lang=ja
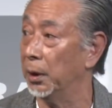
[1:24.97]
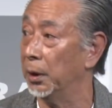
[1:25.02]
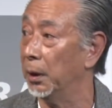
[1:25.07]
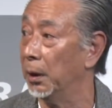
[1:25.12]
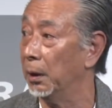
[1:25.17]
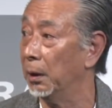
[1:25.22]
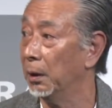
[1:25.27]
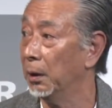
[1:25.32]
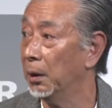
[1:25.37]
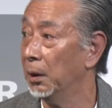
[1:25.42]

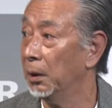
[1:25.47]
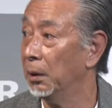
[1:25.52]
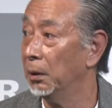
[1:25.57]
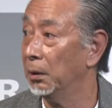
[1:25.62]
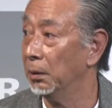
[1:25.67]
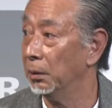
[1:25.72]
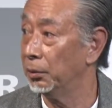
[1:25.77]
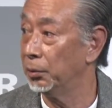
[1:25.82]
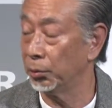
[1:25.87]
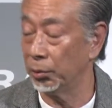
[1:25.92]
ね
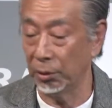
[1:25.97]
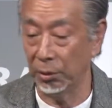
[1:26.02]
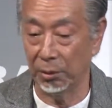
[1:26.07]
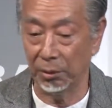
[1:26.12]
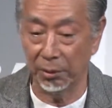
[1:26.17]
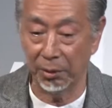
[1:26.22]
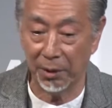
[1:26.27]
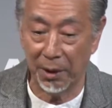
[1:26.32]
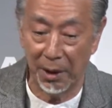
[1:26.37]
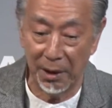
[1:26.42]
ちょっといろ
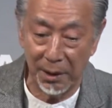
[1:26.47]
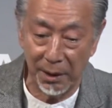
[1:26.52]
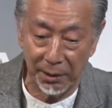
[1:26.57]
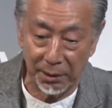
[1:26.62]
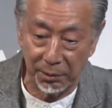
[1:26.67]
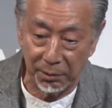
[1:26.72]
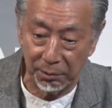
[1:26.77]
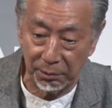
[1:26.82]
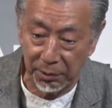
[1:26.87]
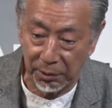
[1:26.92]
いろ考え
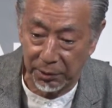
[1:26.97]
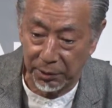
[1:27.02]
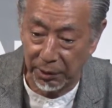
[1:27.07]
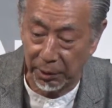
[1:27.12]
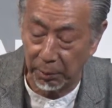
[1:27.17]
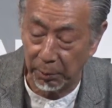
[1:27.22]
てるんですけ